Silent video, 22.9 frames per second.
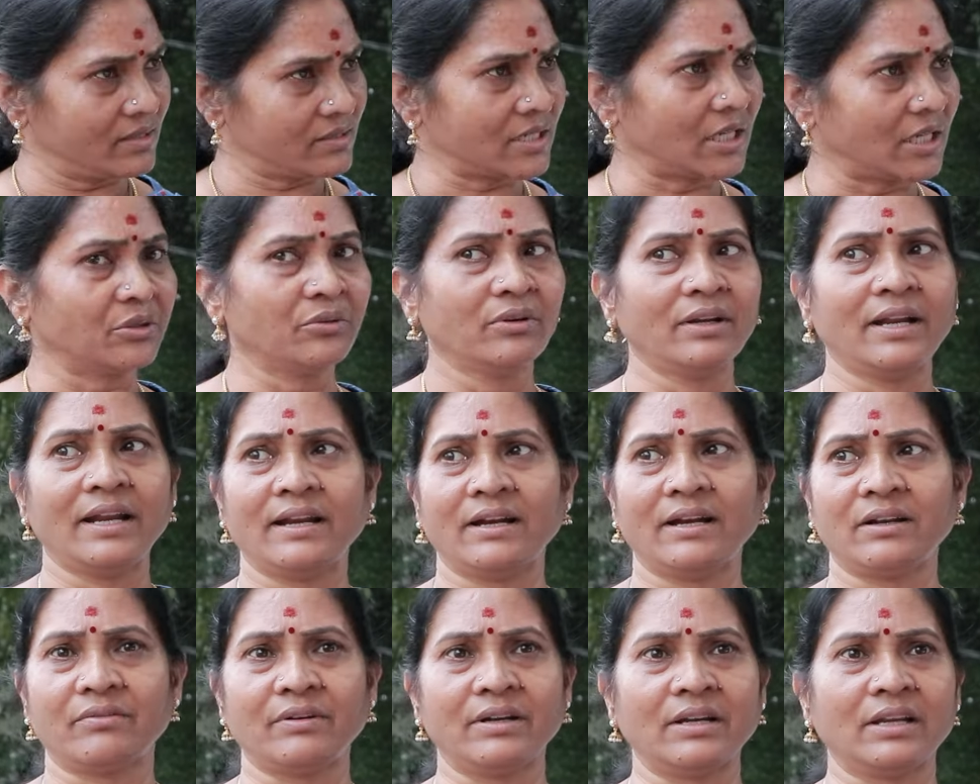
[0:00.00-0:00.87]

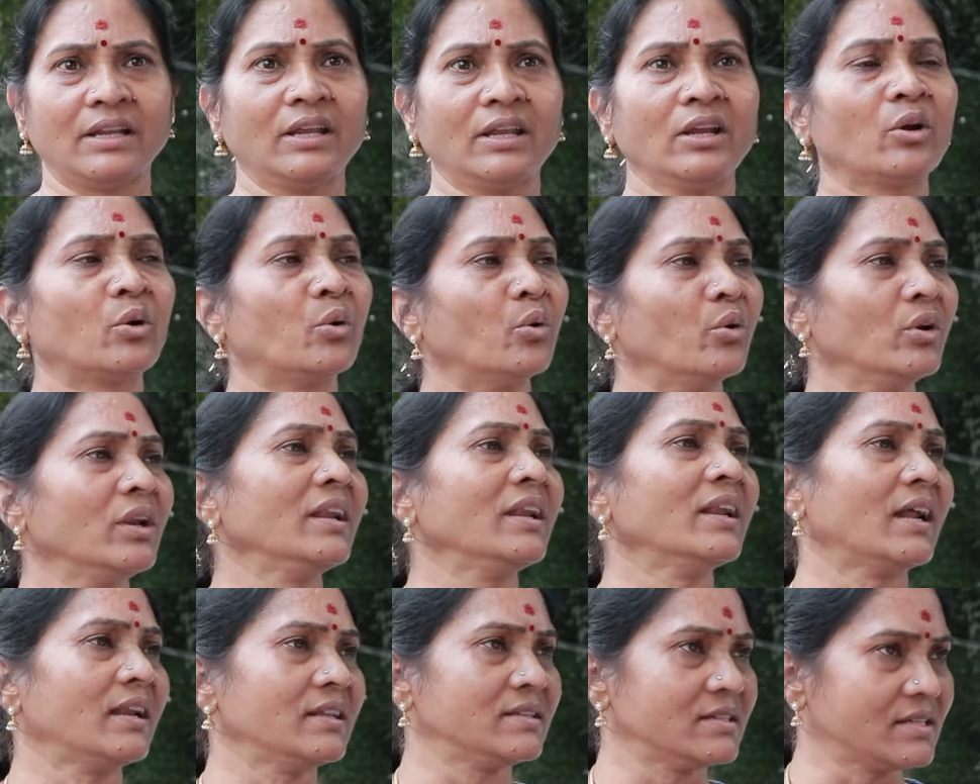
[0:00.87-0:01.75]
చదువులేనటువంటి
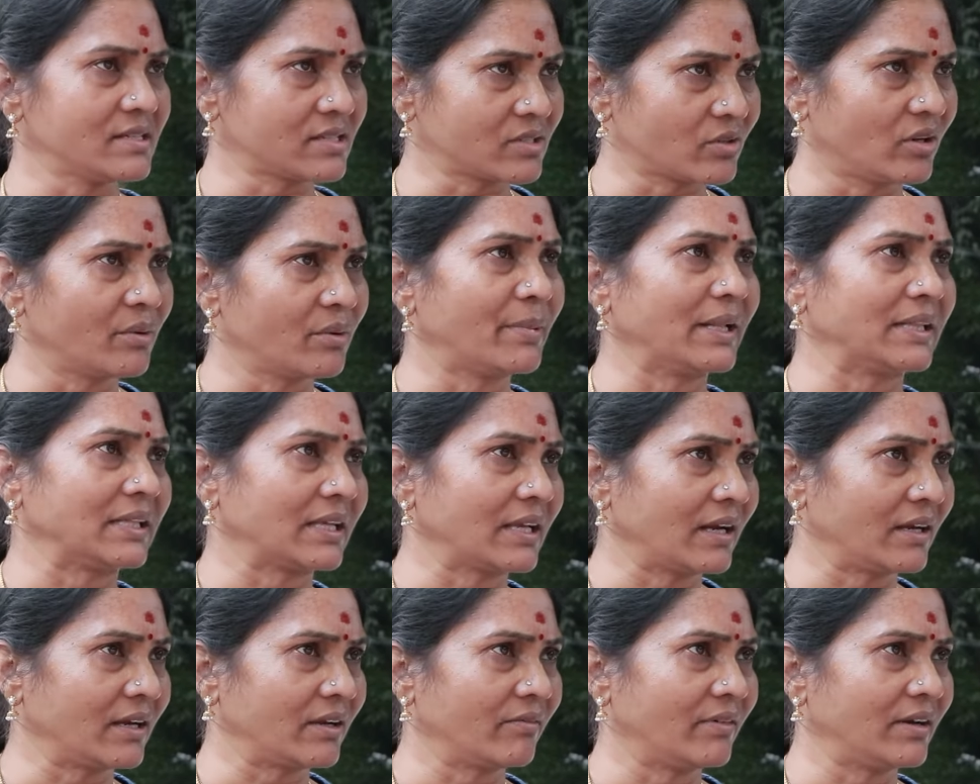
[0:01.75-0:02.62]
కూలీనాలు చేసుకొని
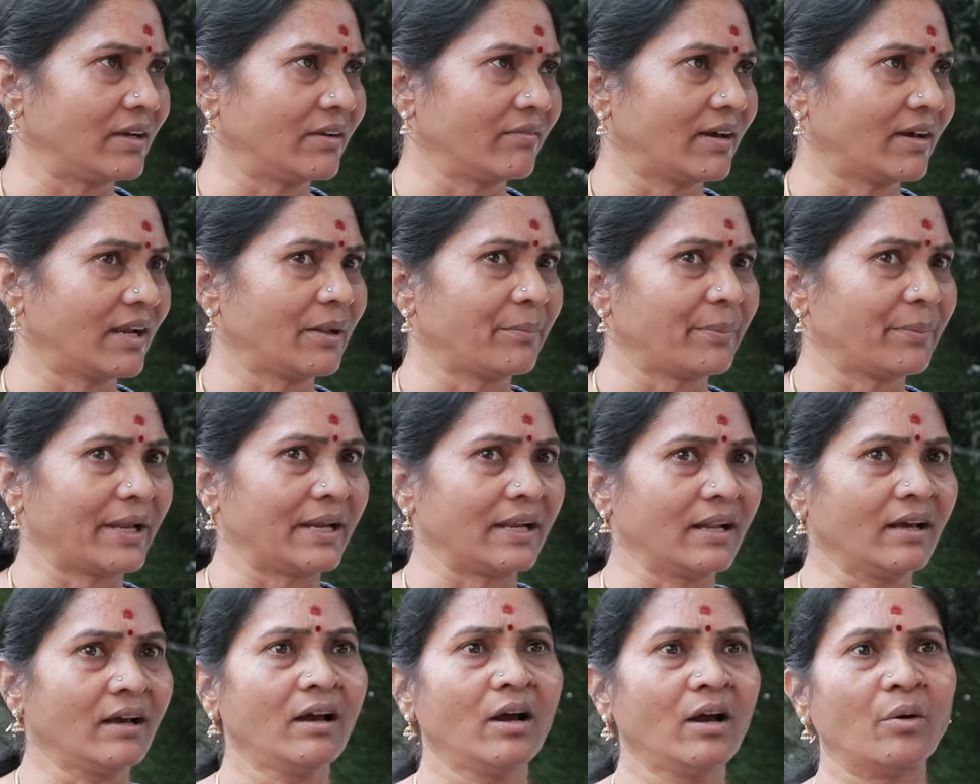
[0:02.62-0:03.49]
బతికేటువంటి
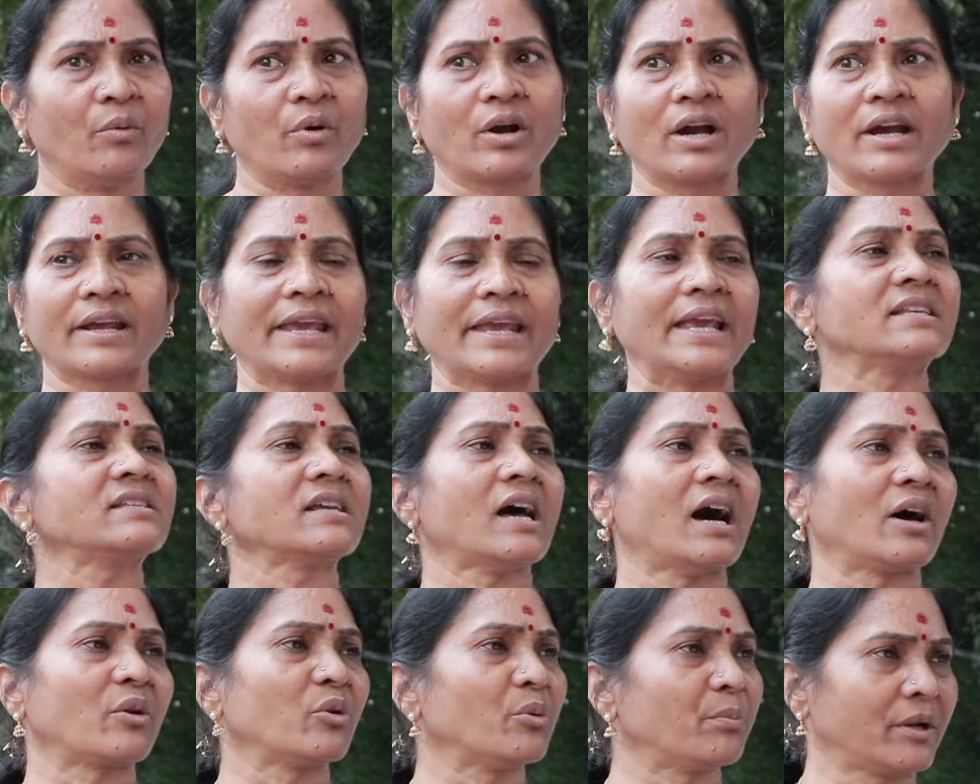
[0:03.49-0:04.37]
పైన ఒక కేసు
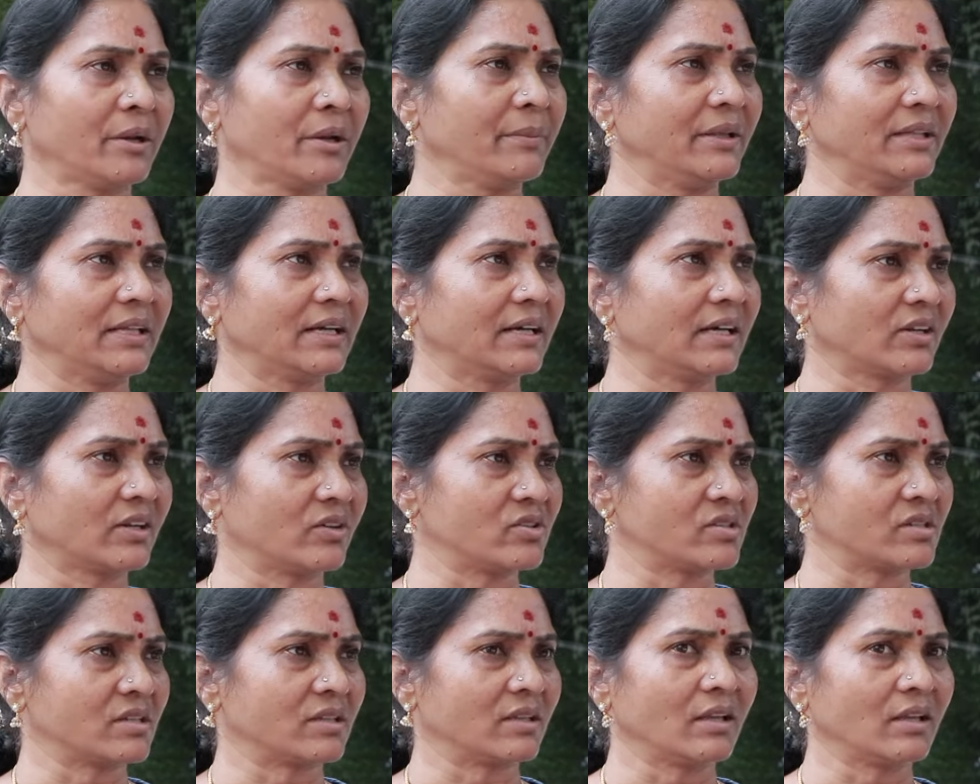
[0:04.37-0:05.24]
ఆరోపణ మీ దగ్గరకు
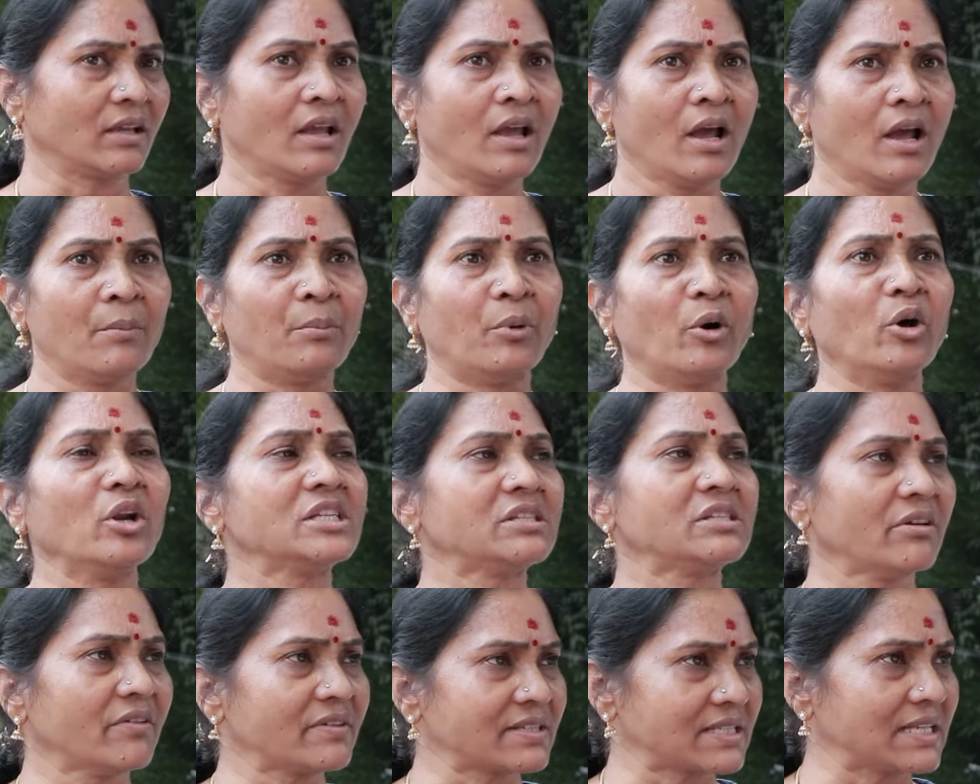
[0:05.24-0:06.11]
వచ్చింది
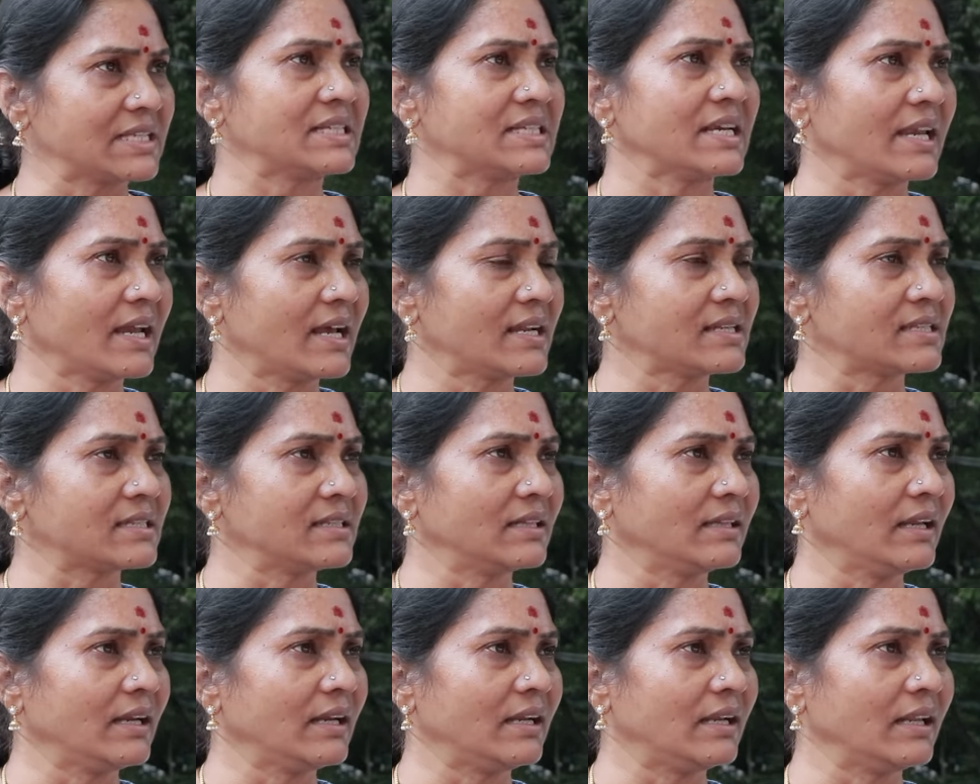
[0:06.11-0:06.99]
పోలీస్ వ్యవస్థ
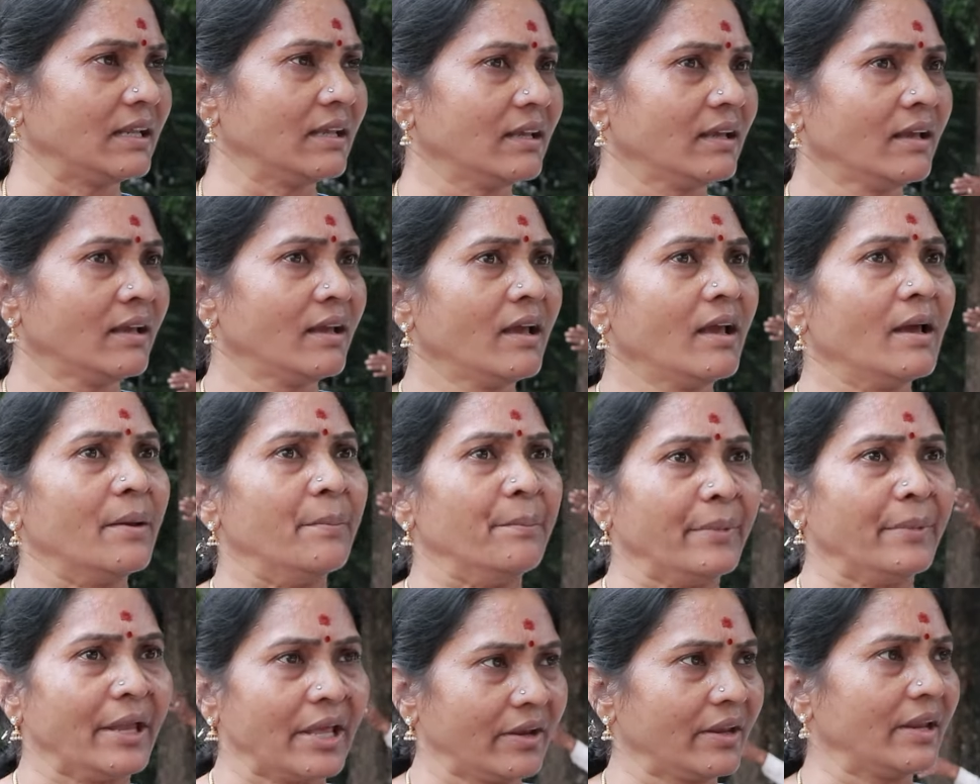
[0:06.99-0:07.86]
చేయాల్సిందేంటి
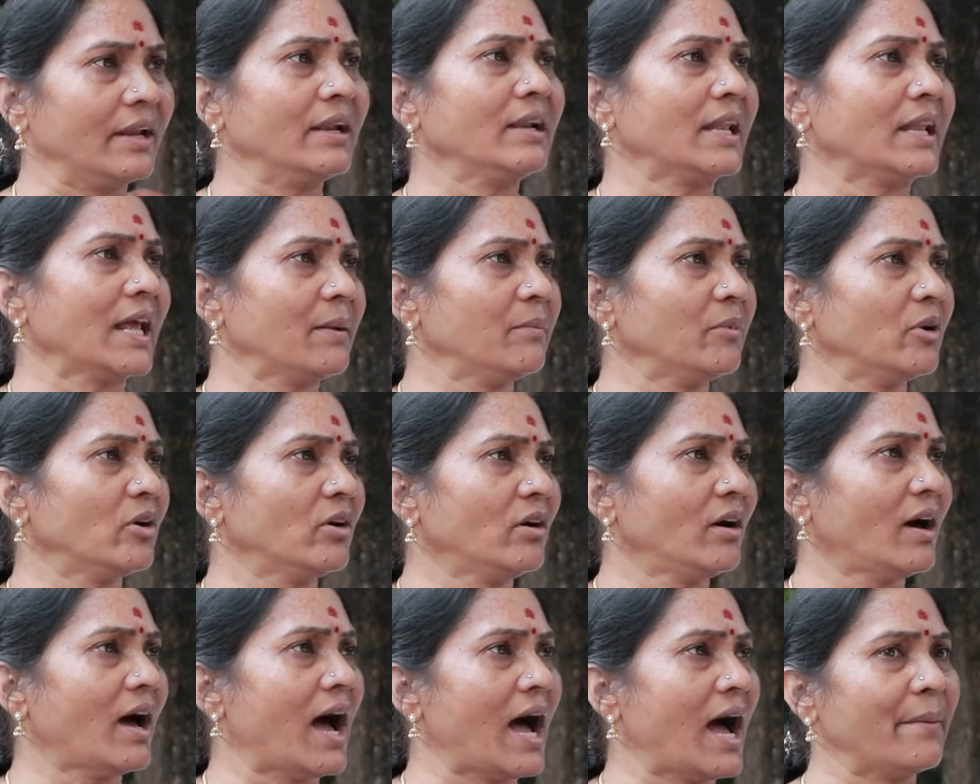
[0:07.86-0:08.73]
మీరు ఇన్ టైంలో
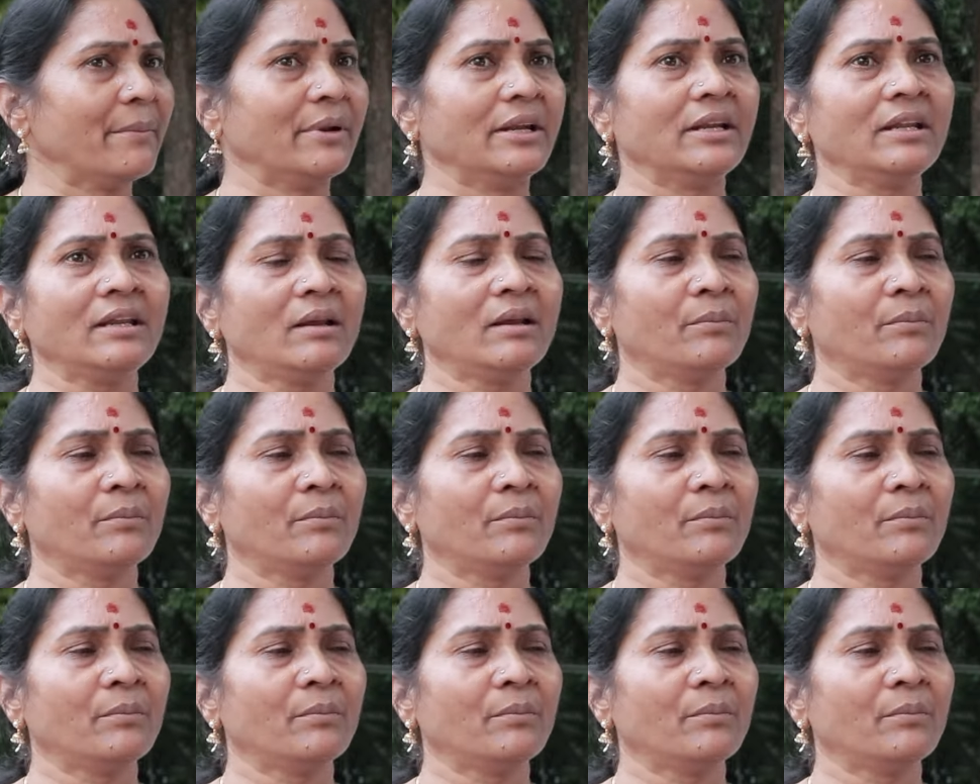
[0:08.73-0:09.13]
ఆమెని